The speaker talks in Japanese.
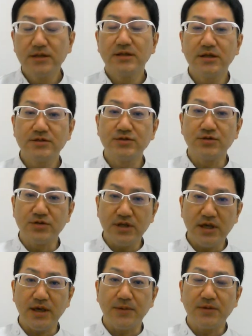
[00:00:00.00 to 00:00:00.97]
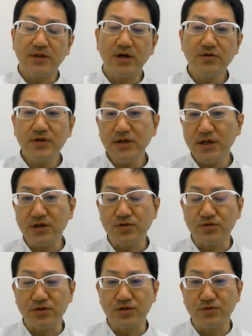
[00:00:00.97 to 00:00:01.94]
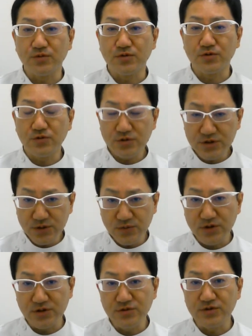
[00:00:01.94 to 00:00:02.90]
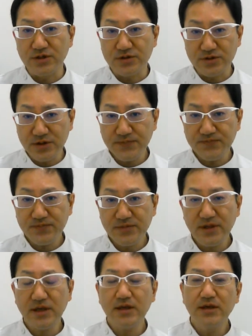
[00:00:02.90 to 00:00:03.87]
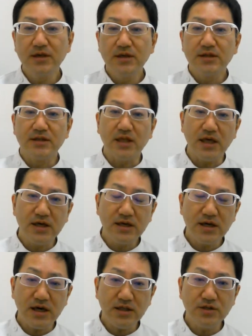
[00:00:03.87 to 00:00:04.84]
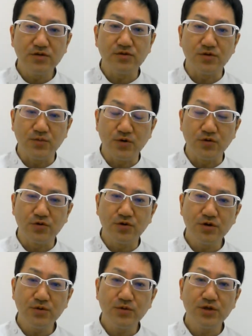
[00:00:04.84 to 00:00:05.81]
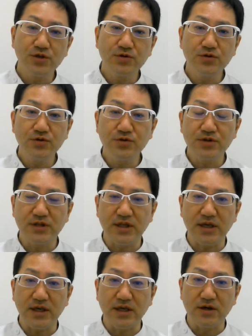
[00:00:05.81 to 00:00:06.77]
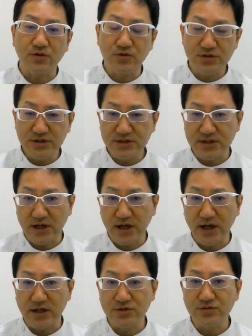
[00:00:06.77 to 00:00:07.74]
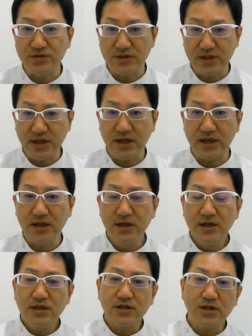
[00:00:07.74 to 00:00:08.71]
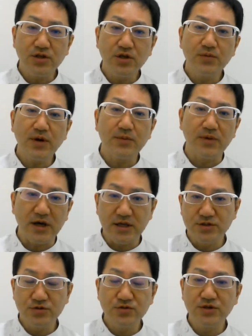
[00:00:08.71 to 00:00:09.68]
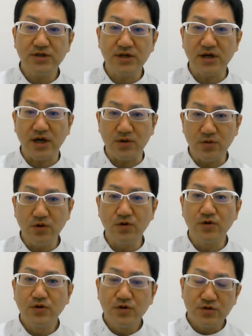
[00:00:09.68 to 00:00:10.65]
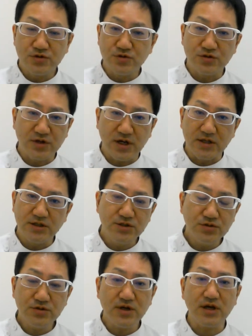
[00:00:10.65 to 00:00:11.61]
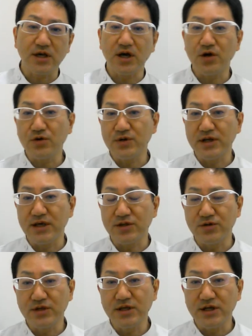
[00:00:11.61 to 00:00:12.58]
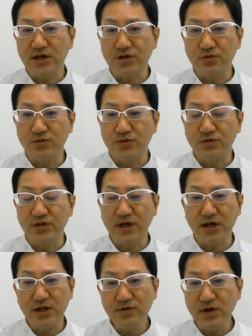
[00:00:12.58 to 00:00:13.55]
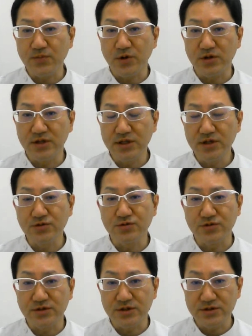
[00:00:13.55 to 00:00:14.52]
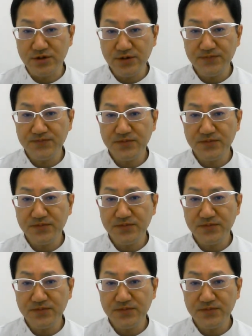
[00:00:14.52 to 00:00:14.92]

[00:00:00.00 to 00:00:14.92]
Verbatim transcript: ですので、治らない人っていうのもどうしてもいるんですよね。で、何回っていうのも、これも人によって個人差があるんで、例えば毎週1回を10回、20回通わないといけない人も中にはやっぱり出てくるんですよね。